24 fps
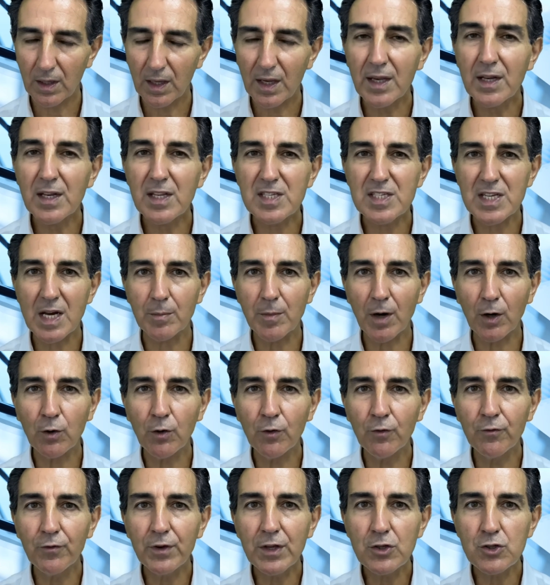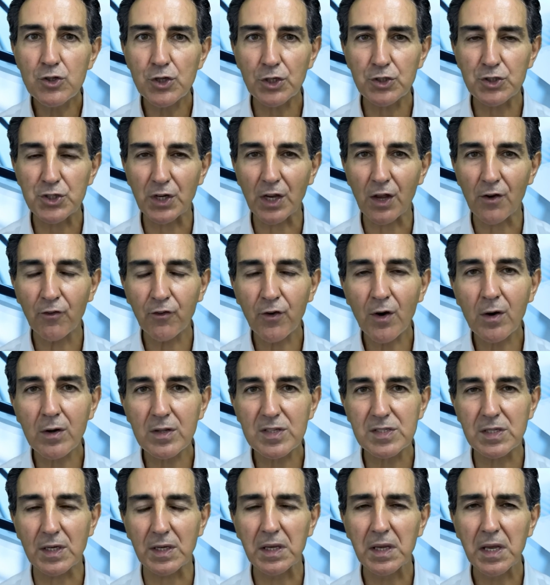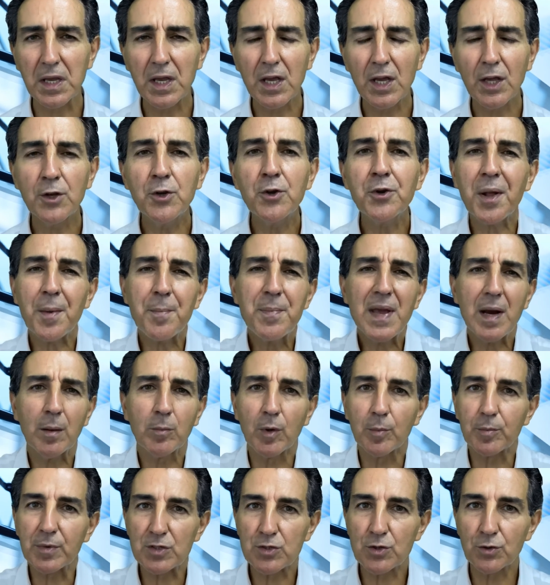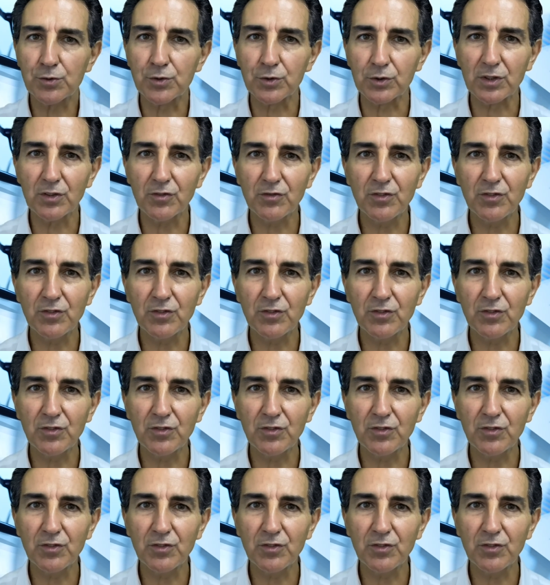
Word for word: e iniziamo a convincerci che forse non abbiamo bisogno di